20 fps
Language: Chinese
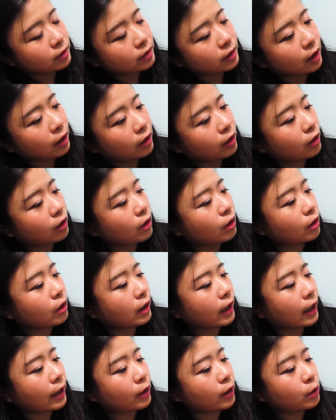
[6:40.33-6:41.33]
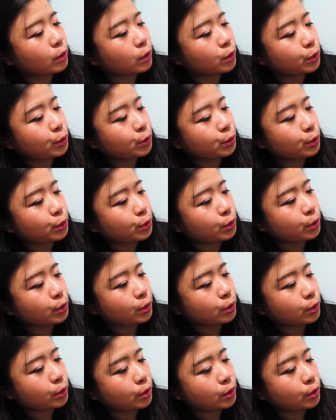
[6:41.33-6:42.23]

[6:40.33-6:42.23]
然后还有我去